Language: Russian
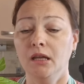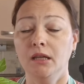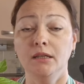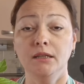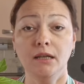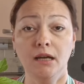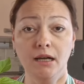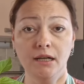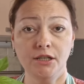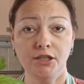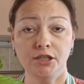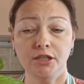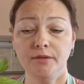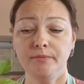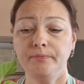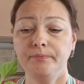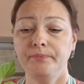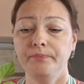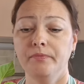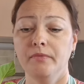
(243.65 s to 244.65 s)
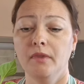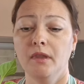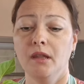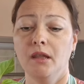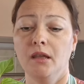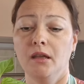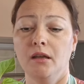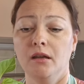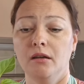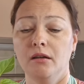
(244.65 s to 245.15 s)
Дальше
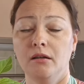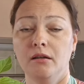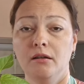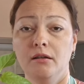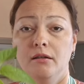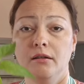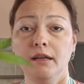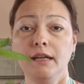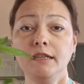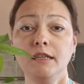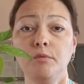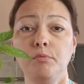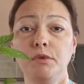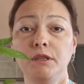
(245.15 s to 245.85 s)
э, это